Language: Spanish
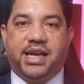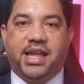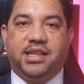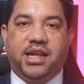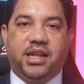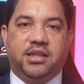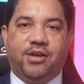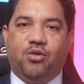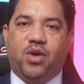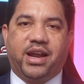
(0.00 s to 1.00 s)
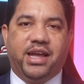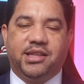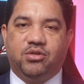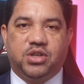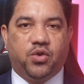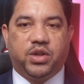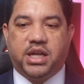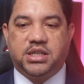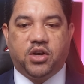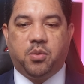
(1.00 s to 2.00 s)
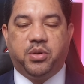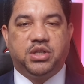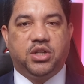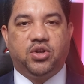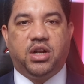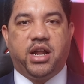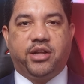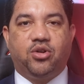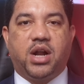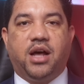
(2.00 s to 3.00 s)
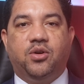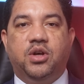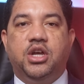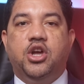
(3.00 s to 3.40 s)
que ella tiene entre un 40 y un 55% del electorado,